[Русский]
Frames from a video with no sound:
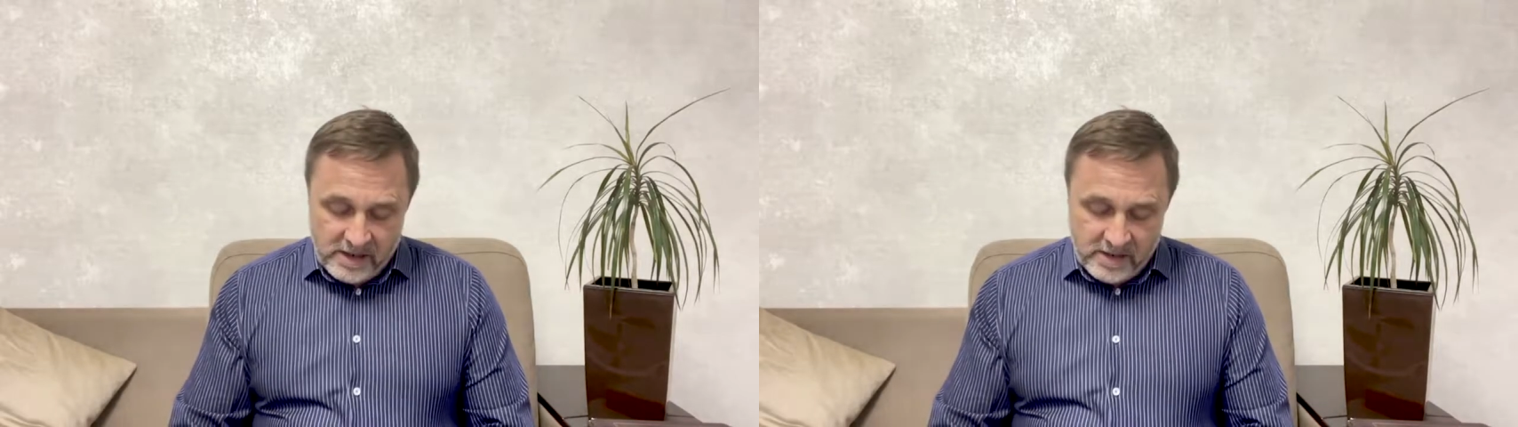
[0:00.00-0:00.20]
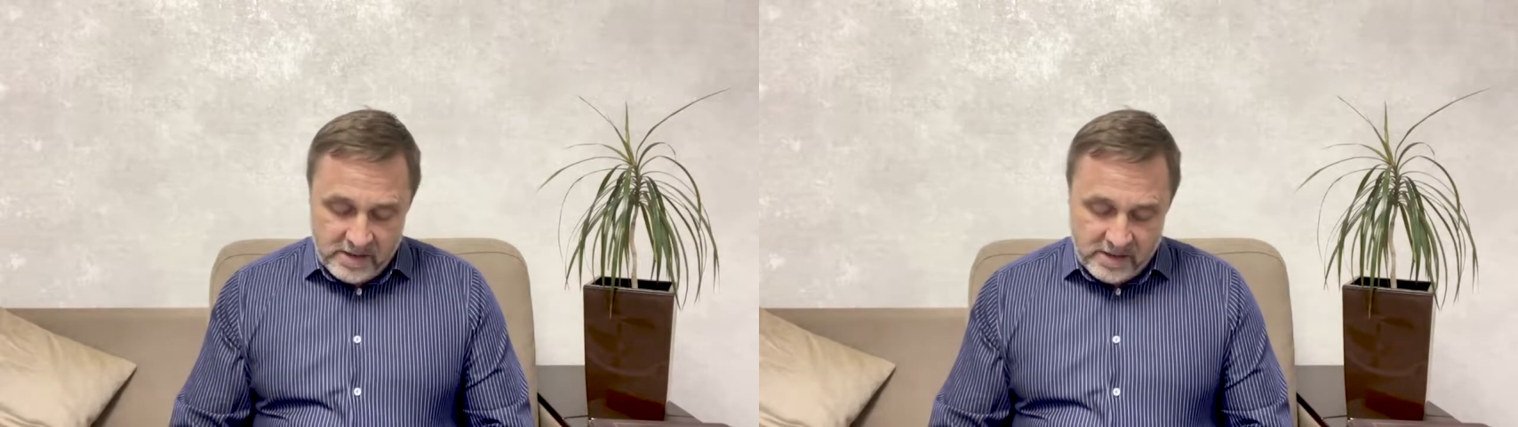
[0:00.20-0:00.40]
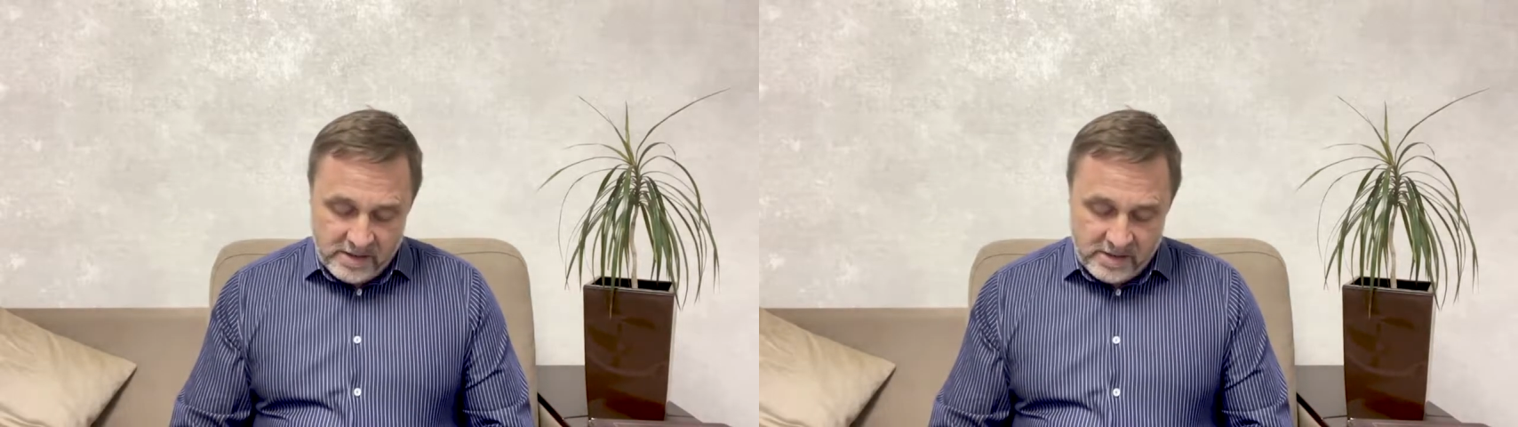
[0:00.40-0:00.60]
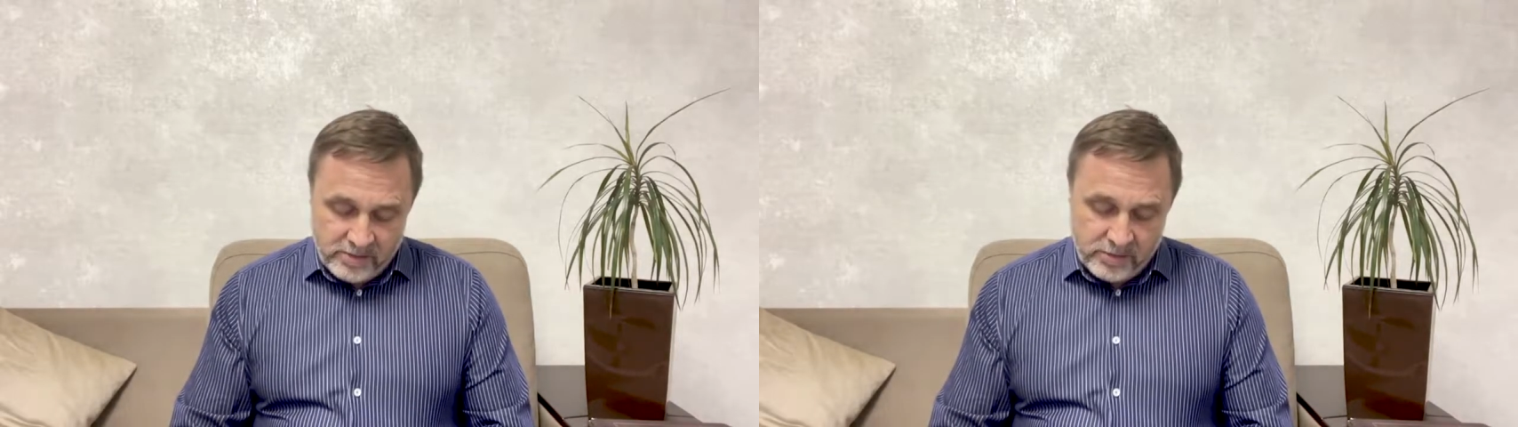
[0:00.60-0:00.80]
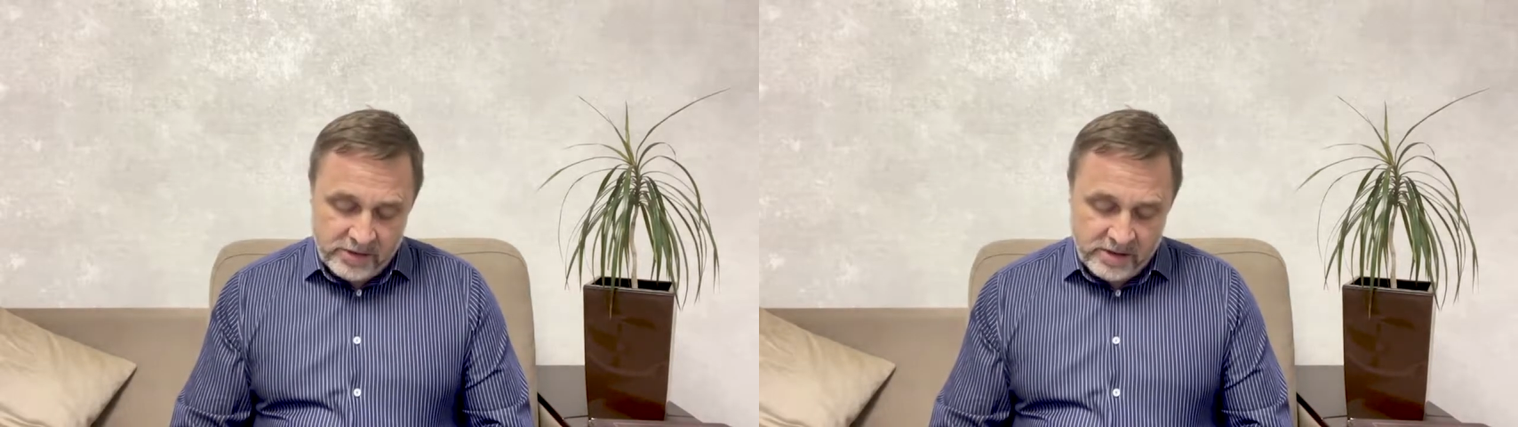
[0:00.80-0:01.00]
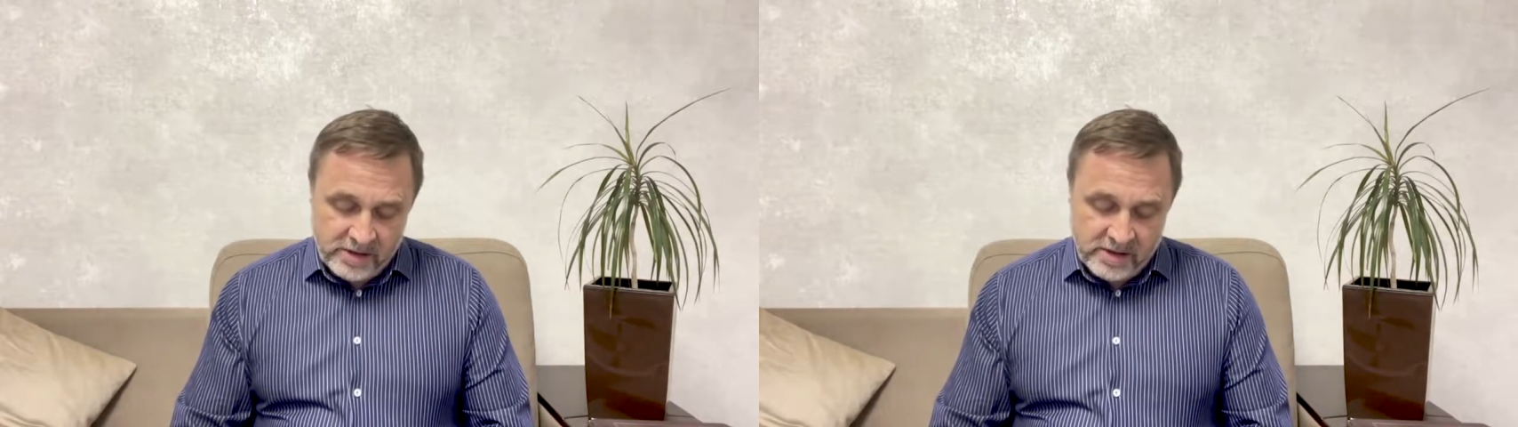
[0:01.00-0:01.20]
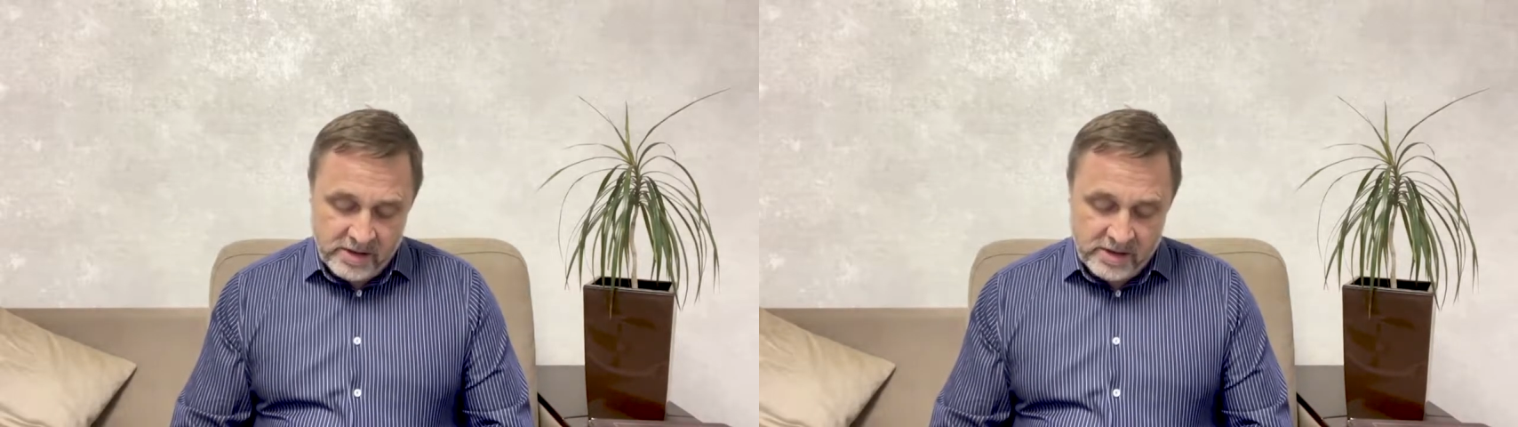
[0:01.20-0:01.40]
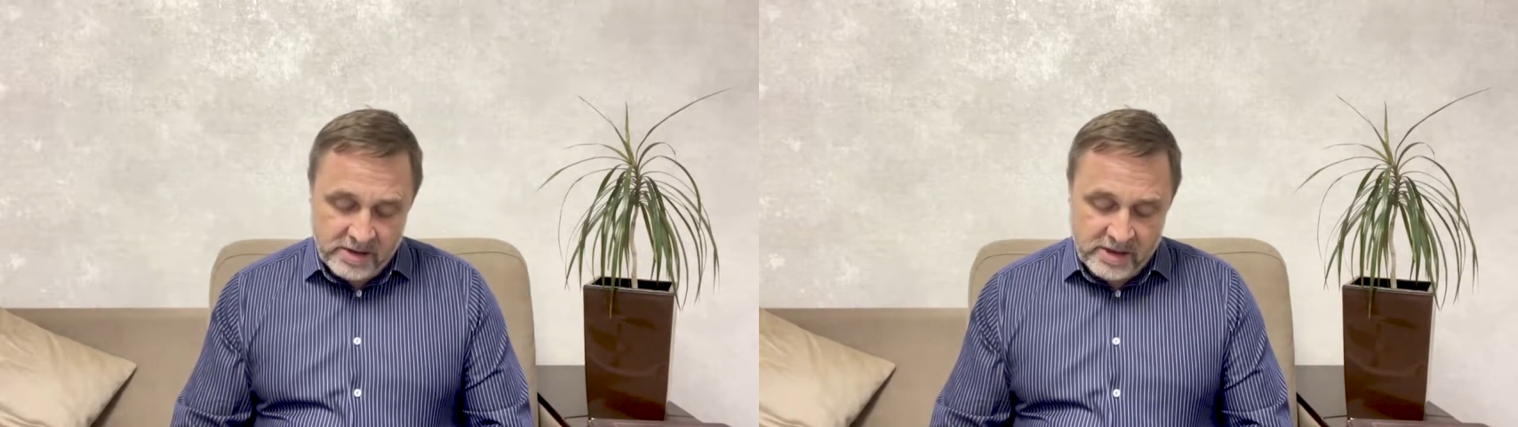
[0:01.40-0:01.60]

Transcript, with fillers: Э, очень